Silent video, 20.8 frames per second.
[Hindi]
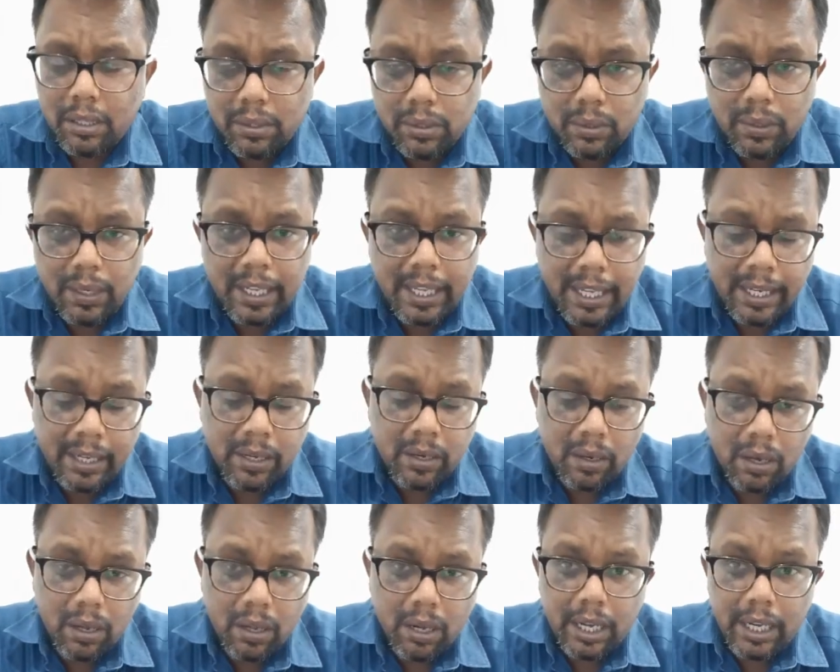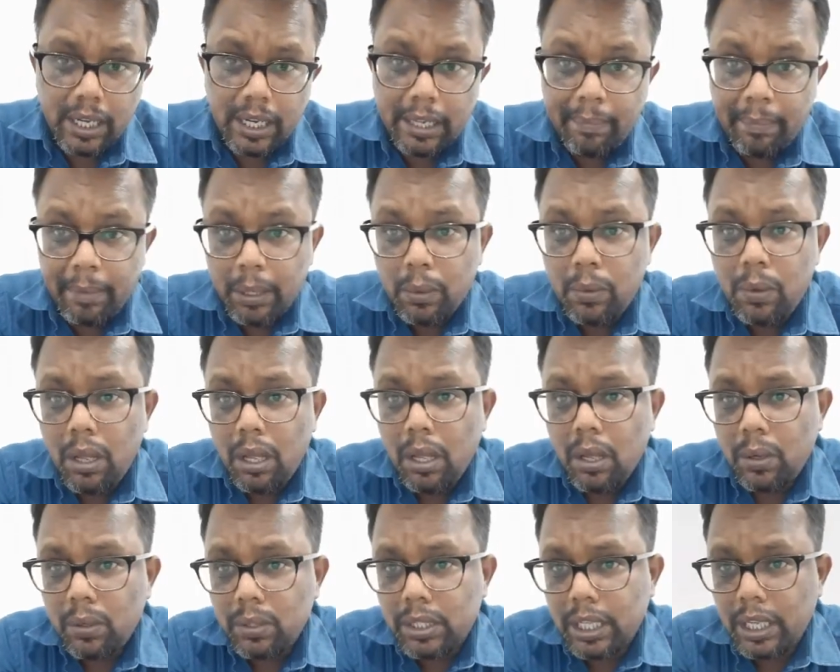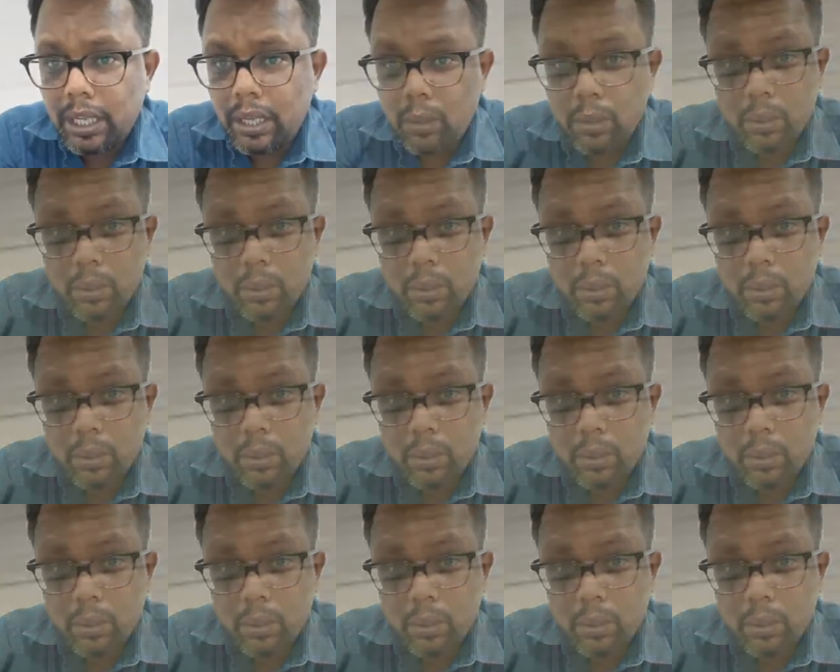जुलियन और लीम्यू उसे